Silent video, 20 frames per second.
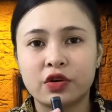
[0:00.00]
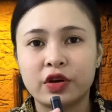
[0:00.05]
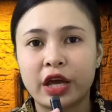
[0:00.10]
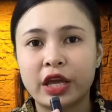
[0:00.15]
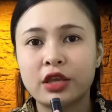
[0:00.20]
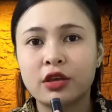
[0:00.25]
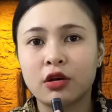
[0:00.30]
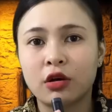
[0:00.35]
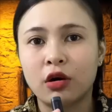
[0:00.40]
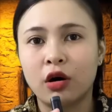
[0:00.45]

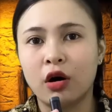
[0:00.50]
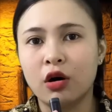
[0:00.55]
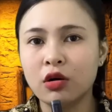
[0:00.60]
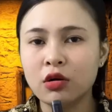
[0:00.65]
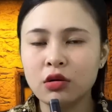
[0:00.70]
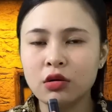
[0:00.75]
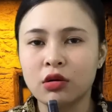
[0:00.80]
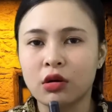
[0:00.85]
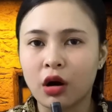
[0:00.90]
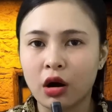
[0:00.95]
gị
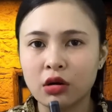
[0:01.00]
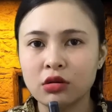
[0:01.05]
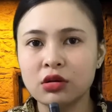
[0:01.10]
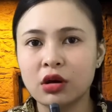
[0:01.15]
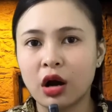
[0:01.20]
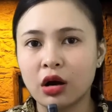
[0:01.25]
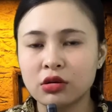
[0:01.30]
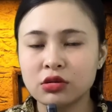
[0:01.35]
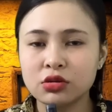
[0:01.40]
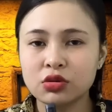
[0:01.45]
hự
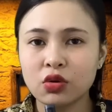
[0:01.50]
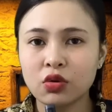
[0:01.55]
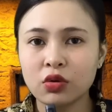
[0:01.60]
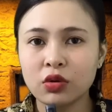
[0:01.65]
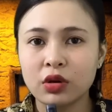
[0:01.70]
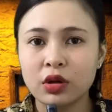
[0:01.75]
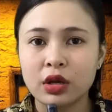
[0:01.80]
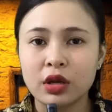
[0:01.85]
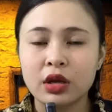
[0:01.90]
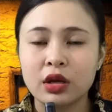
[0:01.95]
hự hự
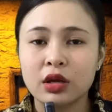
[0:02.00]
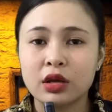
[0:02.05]
xuống.